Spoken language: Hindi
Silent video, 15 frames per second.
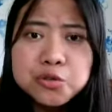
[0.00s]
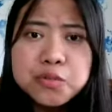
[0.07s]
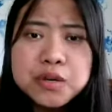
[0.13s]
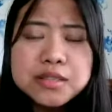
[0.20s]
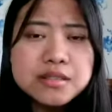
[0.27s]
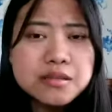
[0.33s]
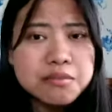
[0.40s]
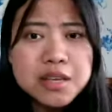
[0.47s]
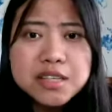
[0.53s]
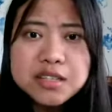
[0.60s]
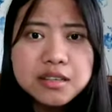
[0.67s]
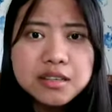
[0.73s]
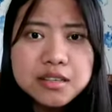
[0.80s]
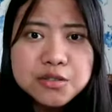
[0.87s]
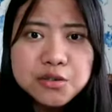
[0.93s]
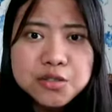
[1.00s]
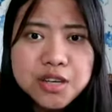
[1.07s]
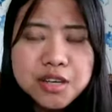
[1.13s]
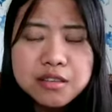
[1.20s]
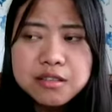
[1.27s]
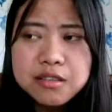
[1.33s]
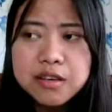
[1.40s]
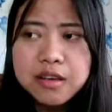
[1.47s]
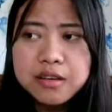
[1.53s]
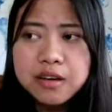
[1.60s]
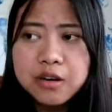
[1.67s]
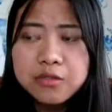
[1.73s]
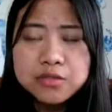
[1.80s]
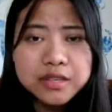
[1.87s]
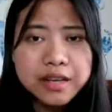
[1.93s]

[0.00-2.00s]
टू मंथ्स मैं जल्दी सो जाती थी अराउंड